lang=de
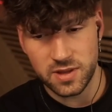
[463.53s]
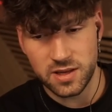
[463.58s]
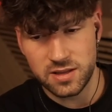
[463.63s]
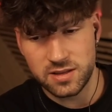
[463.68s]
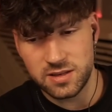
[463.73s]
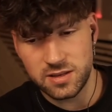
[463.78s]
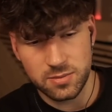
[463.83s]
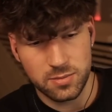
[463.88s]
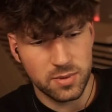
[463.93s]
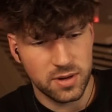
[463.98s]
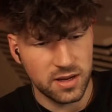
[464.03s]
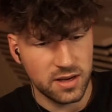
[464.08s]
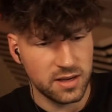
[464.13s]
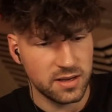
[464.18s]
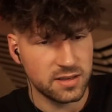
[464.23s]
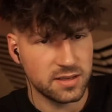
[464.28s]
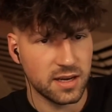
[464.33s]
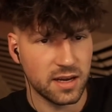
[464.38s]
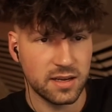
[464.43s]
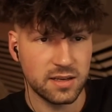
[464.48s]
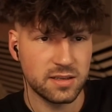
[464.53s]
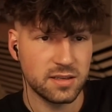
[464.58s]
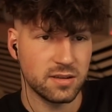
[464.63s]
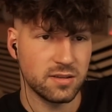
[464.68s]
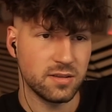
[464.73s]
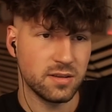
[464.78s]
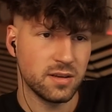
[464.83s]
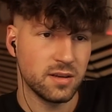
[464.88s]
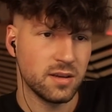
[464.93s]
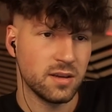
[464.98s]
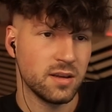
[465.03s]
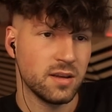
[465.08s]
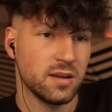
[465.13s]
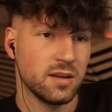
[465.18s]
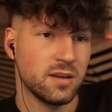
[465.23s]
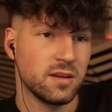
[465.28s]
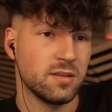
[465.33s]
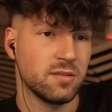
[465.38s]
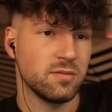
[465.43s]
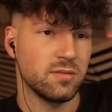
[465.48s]
Die militante
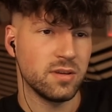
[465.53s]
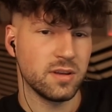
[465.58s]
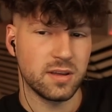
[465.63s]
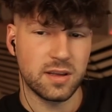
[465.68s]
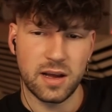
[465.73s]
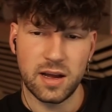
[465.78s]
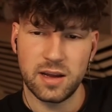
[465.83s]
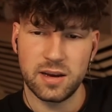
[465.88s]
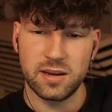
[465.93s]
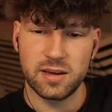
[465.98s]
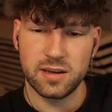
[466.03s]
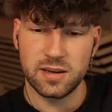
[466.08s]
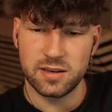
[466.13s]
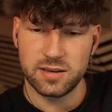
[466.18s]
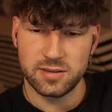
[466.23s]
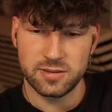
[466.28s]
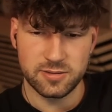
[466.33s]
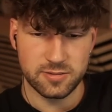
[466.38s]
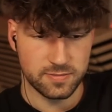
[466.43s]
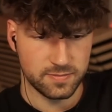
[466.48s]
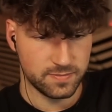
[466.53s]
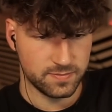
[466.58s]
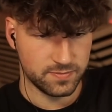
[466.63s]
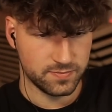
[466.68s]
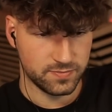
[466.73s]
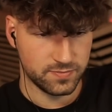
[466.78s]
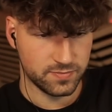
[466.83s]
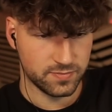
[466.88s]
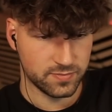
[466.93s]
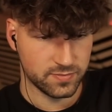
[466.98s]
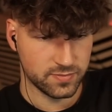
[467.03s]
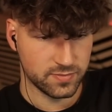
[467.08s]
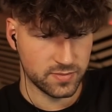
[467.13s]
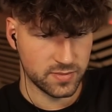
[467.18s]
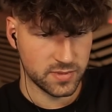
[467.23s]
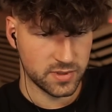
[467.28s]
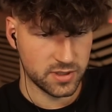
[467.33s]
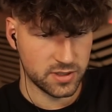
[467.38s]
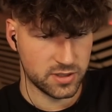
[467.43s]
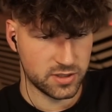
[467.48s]
Veganerin.
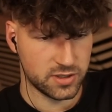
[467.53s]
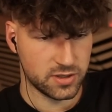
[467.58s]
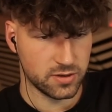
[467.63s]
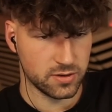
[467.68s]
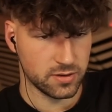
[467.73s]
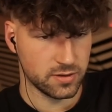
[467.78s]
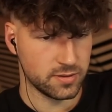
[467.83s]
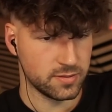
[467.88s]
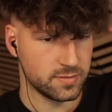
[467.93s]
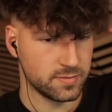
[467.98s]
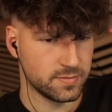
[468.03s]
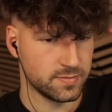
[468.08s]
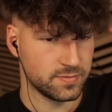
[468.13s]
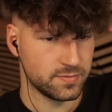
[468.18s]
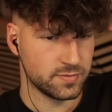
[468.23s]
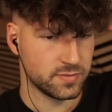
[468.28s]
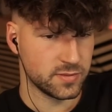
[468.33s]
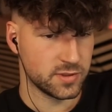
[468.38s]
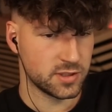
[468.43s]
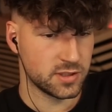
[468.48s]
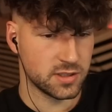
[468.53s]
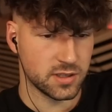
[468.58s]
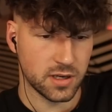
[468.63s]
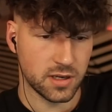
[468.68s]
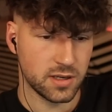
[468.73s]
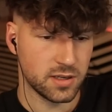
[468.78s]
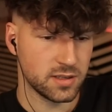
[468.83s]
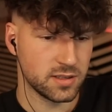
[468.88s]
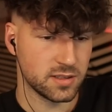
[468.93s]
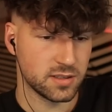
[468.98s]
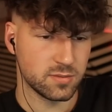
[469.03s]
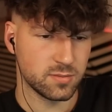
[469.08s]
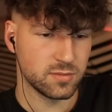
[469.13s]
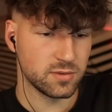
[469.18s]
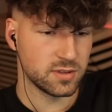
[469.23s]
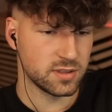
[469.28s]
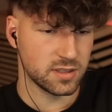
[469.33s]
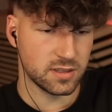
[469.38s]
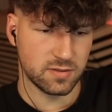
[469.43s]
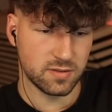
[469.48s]
Schön. Tolles
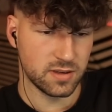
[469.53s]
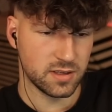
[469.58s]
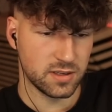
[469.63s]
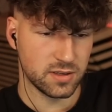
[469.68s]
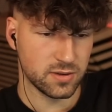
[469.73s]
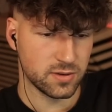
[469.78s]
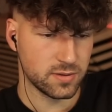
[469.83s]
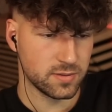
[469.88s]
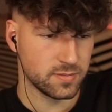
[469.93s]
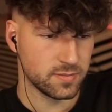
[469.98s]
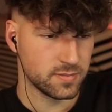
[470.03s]
Musikvideo.